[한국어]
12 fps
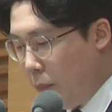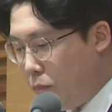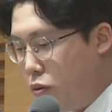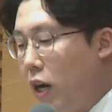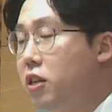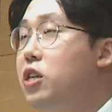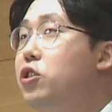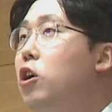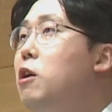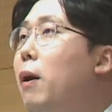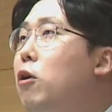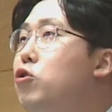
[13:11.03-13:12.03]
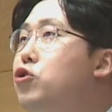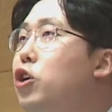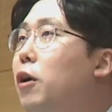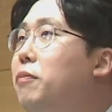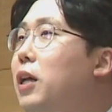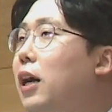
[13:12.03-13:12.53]
불확실성을 바꿀 수
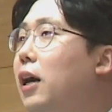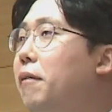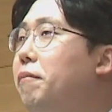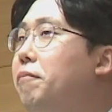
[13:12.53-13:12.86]
없다.